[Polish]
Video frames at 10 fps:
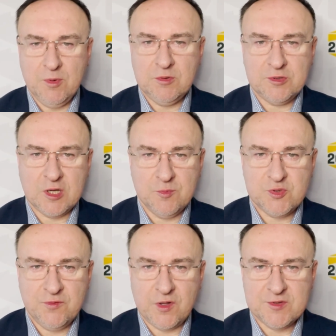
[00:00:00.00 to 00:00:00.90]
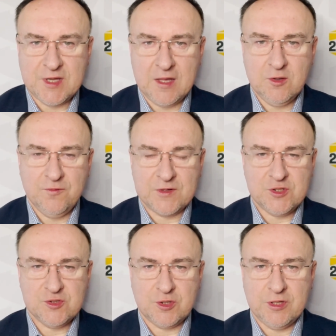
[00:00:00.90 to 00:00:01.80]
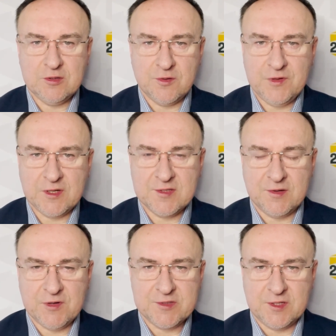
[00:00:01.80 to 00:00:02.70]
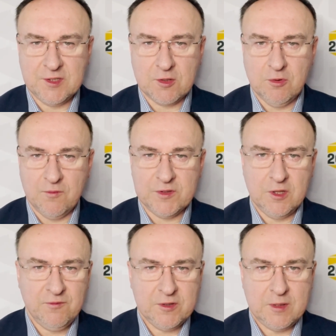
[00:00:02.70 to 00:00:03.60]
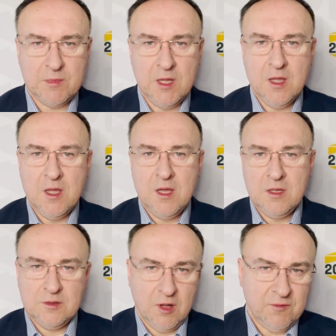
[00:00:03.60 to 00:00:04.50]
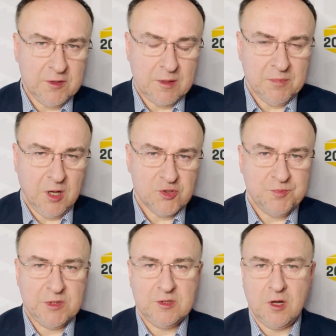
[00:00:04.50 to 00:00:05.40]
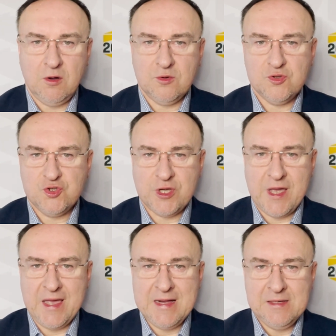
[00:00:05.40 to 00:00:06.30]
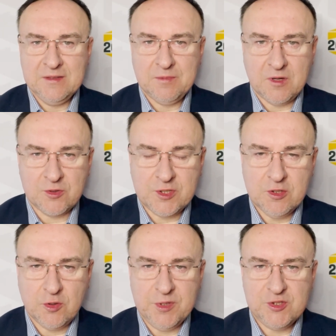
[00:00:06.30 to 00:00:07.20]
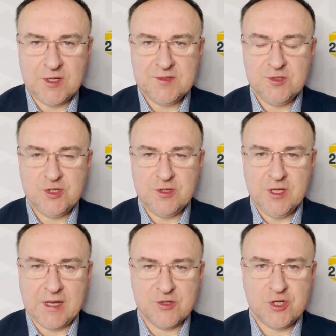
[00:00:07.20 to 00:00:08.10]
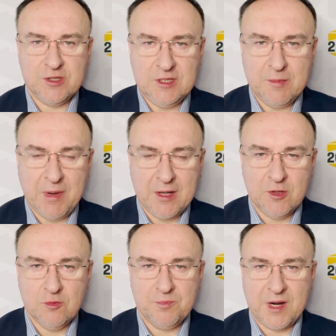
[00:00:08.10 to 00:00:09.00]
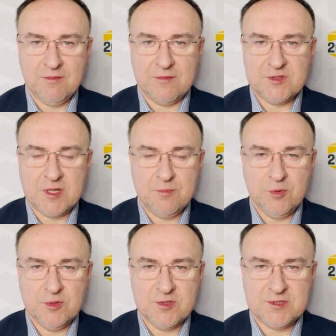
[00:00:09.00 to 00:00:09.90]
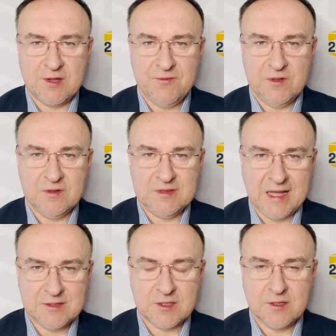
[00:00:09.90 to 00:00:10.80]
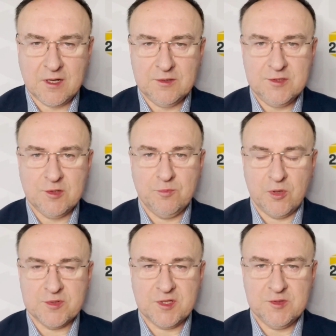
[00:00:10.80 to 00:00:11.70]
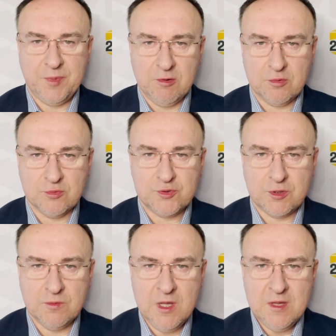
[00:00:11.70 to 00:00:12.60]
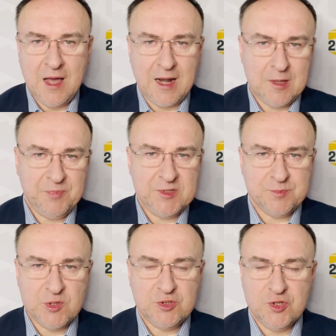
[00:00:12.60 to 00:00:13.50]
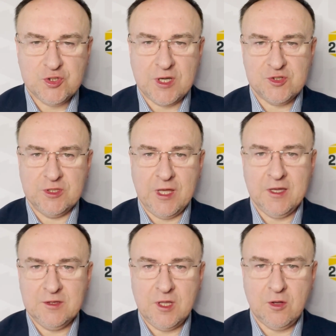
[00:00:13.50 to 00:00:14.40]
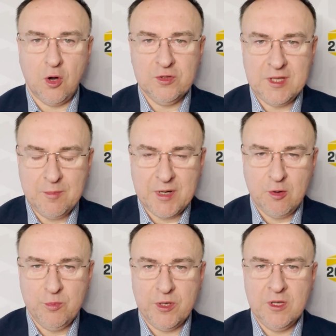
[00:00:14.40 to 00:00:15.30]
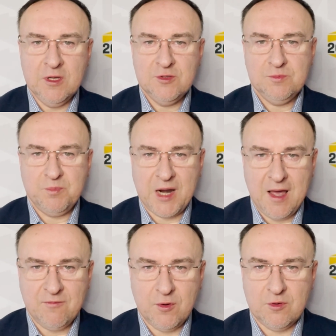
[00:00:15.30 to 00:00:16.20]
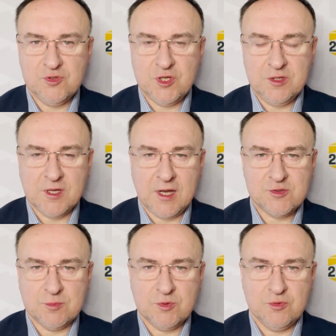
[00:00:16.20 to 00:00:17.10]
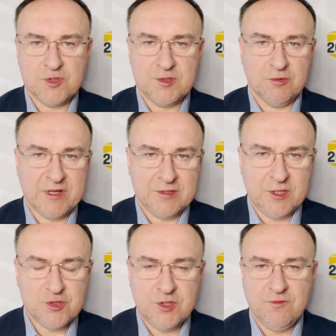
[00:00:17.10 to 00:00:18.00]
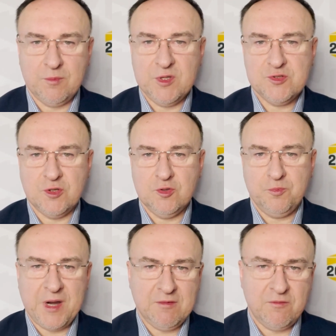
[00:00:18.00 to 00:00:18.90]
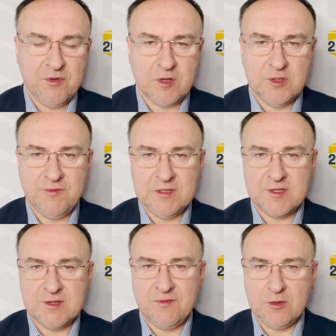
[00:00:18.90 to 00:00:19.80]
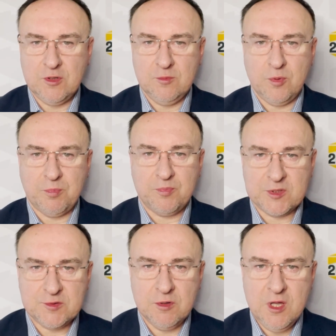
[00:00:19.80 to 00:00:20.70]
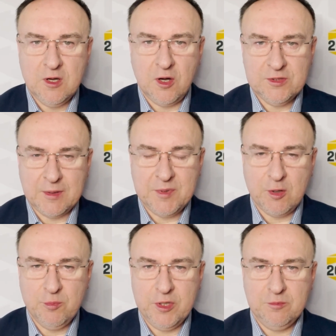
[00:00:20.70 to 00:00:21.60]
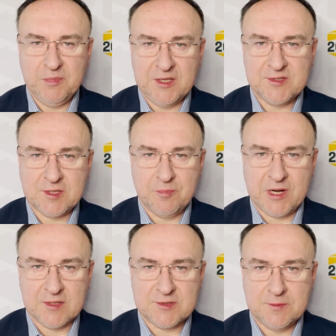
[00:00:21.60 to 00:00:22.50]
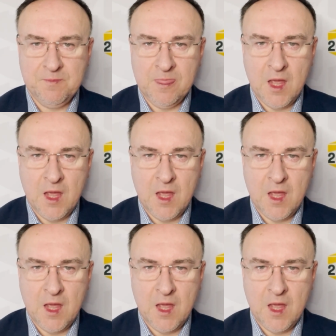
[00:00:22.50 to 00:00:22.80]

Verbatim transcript: był do tego przywiązany, uważa, że to jedno wielkie zawracanie głowy. Dowodem, dowodem choćby to, że od kilku miesięcy dziennikarze nie mają prawa wstępu do strefy nad granicą Polski z Białorusią. Ale PiS myśli szerzej. Najchętniej odebrałby prawo dziennikarzom, którzy są krytyczni wobec rządu, prawo wykonywania zawodu albo po prostu odebrałby im miejsca pracy.